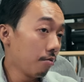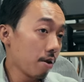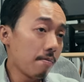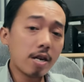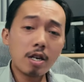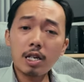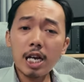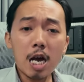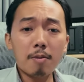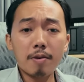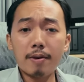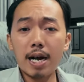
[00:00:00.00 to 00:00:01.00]
vì miếng
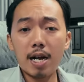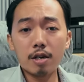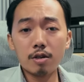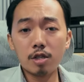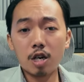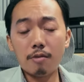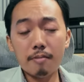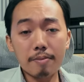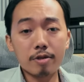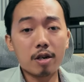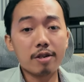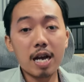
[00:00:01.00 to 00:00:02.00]
ca bài hát cứ chọn
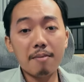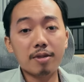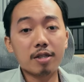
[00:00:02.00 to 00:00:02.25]
bài chọn nhang